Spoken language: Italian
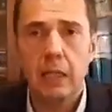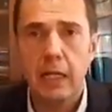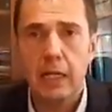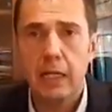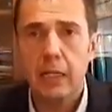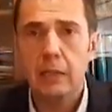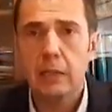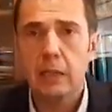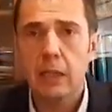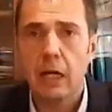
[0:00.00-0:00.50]
che
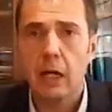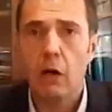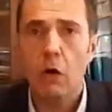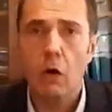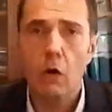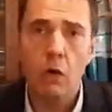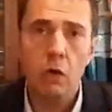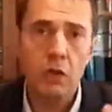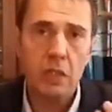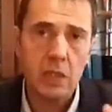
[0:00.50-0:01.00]

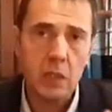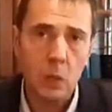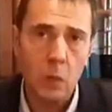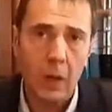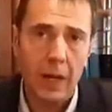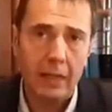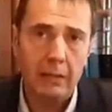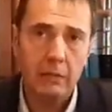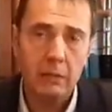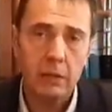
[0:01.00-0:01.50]
entra o i
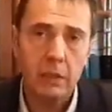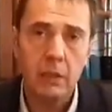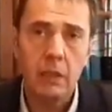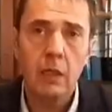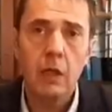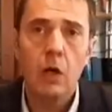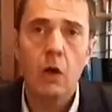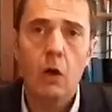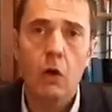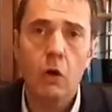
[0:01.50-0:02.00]

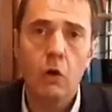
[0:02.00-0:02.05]
guanti